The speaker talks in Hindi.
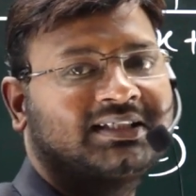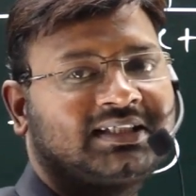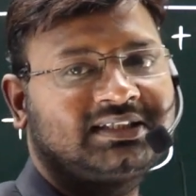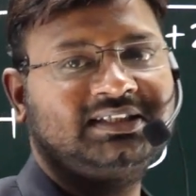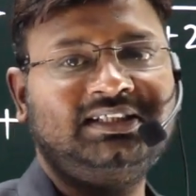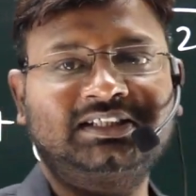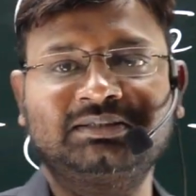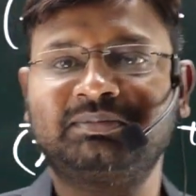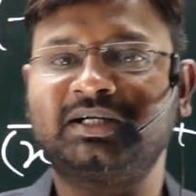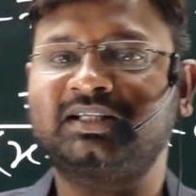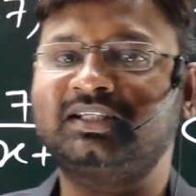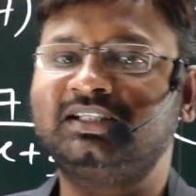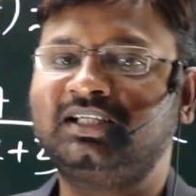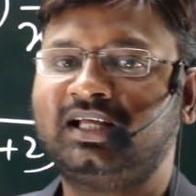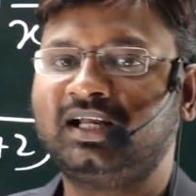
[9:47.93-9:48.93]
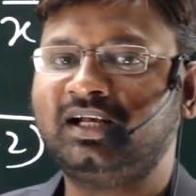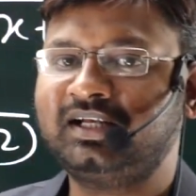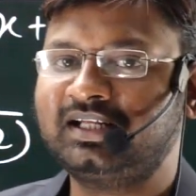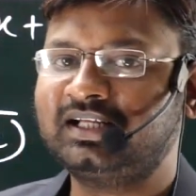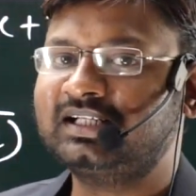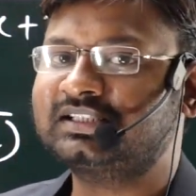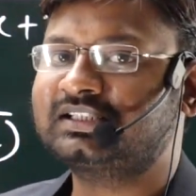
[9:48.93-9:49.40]
जैसे जैसे बढ़ते जा रहे हैं
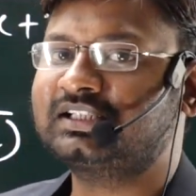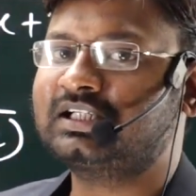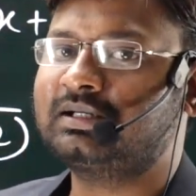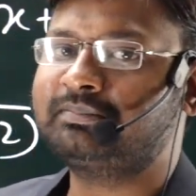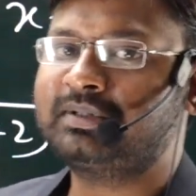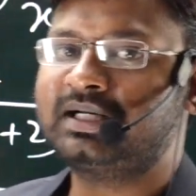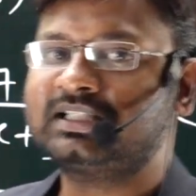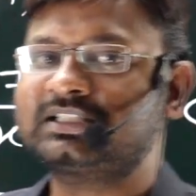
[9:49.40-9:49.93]
इंटीग्रेशन का बड़ा